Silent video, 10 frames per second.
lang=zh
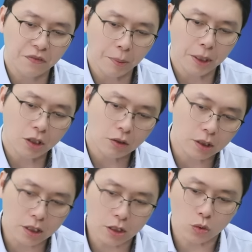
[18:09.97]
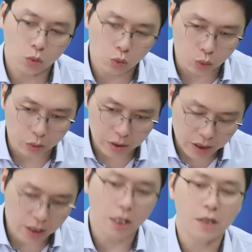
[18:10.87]
盘交易的第五
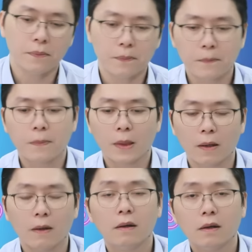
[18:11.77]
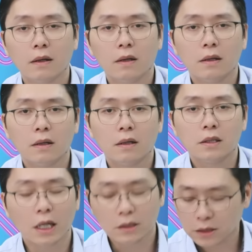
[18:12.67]
天，嗯，啊，一
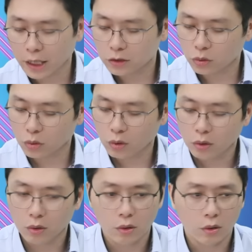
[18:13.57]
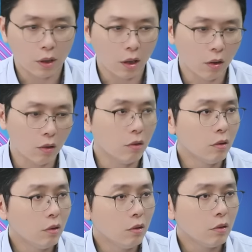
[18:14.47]
样是量缩，是，然后
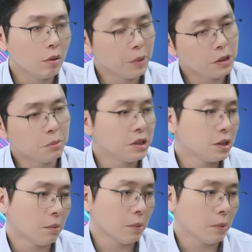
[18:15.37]
没什么明显的卖